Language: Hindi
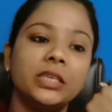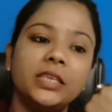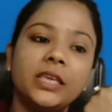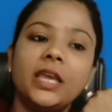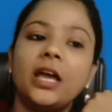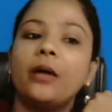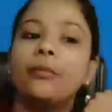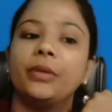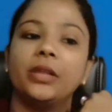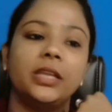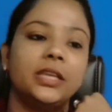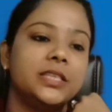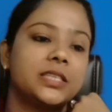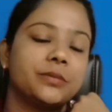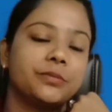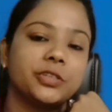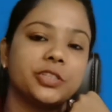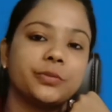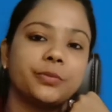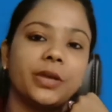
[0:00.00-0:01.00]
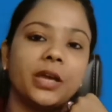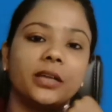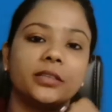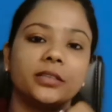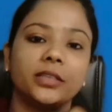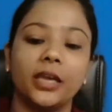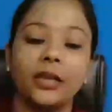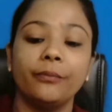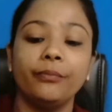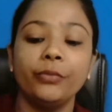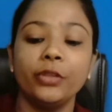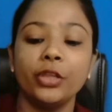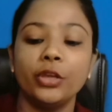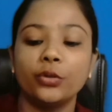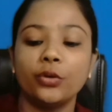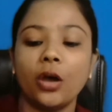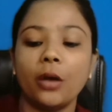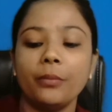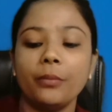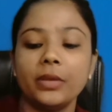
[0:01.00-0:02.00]
ये हमें नहीं समझ में आता है
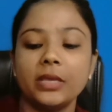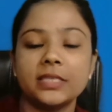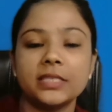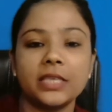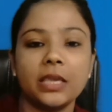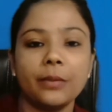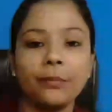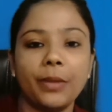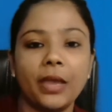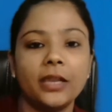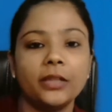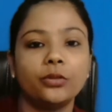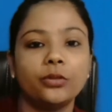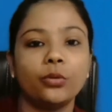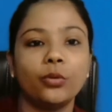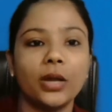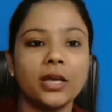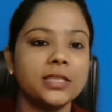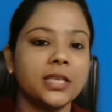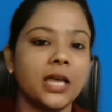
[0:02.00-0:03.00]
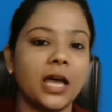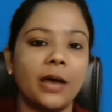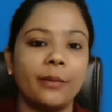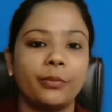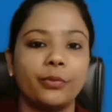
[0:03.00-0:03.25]
तो हम इसके पहले थोड़ा सा